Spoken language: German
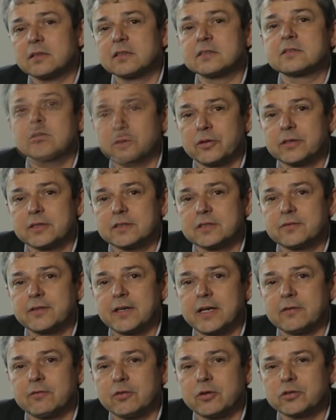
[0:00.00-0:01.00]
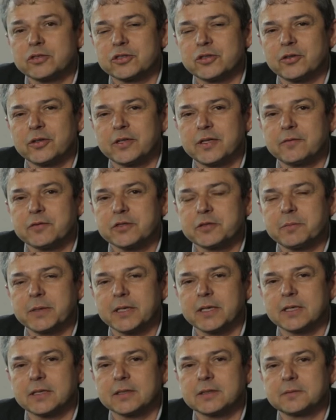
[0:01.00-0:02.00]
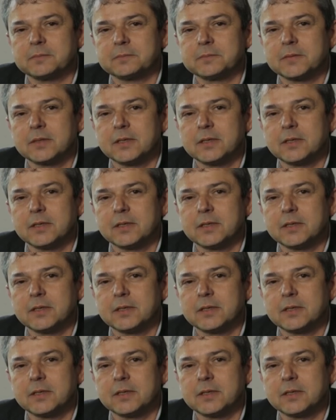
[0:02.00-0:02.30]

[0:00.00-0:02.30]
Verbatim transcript: echt das Glücksgefühl, das Jockey verspricht?